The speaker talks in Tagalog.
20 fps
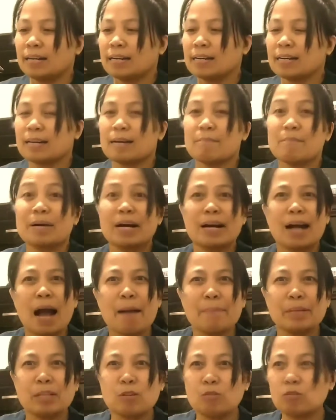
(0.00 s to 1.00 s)

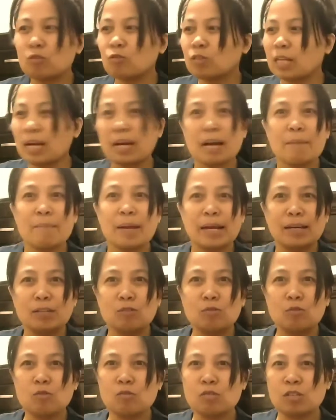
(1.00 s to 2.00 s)
Magagamit ko to. Talaga malaking
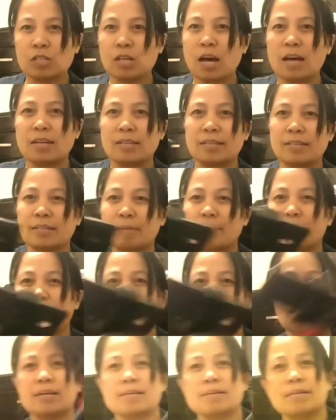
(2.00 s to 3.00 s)
tulong sa akin sa
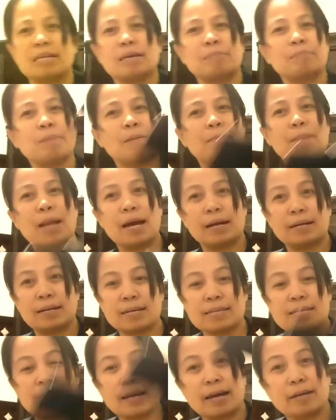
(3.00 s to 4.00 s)
vlog, nagpa-vlog
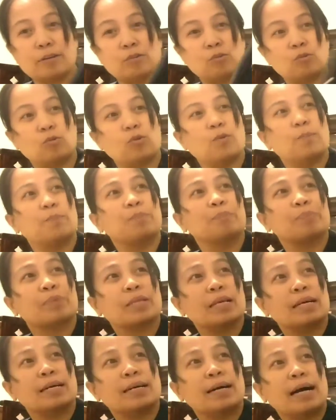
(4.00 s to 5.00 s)
kasi ano,
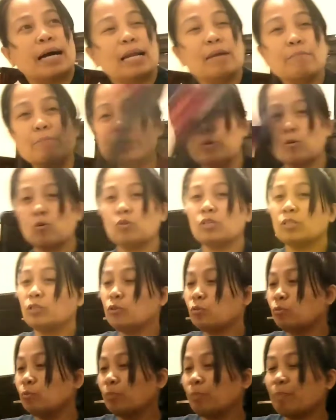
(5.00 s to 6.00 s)
alam mo yun,
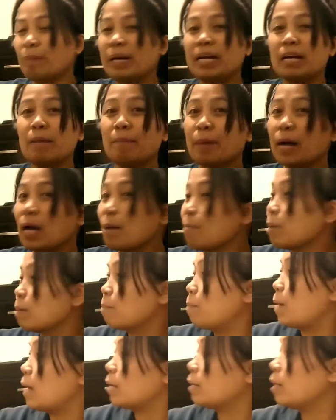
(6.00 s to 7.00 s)
yung mahirap kaya
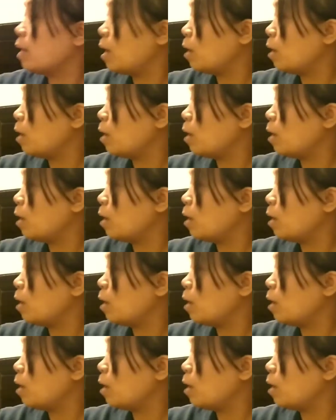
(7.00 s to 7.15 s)
mag-vlog na